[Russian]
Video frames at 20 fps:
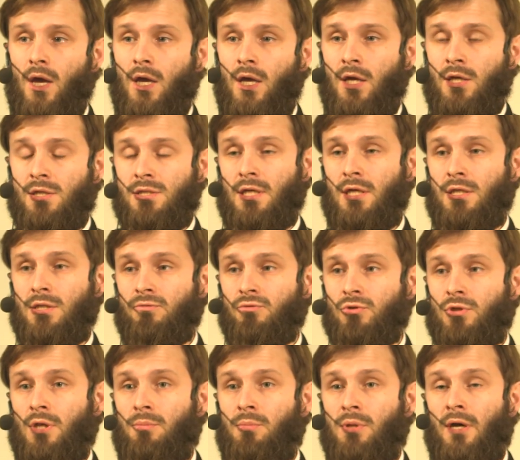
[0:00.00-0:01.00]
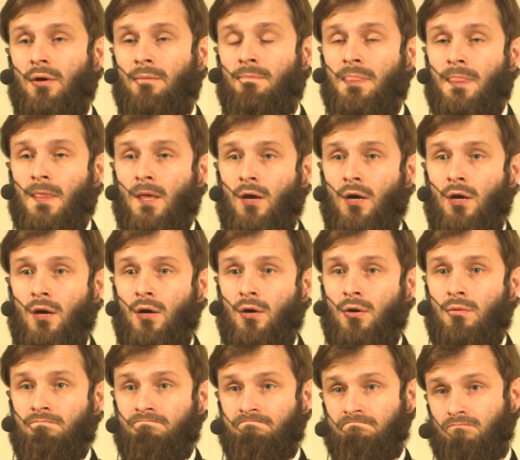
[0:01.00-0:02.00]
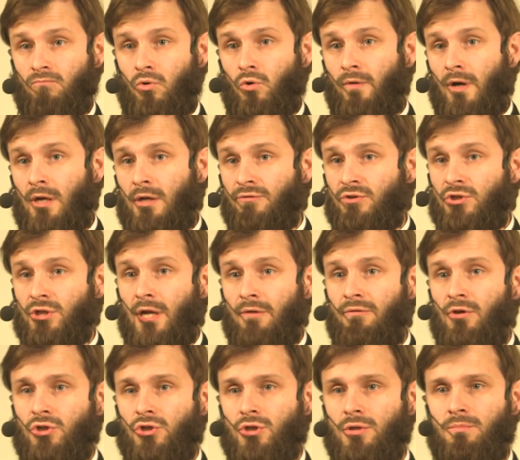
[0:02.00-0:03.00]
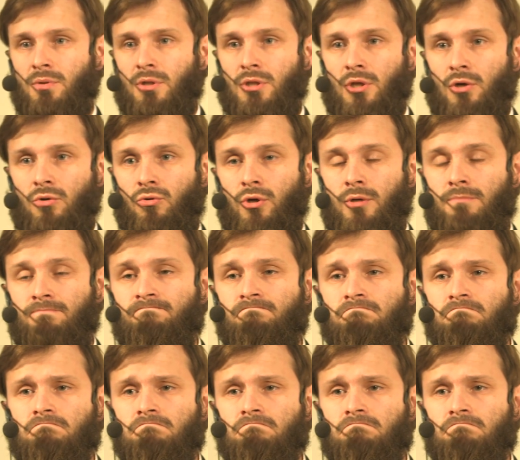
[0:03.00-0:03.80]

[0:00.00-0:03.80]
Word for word: И знаете, вот для меня буквально вчера вечером было такое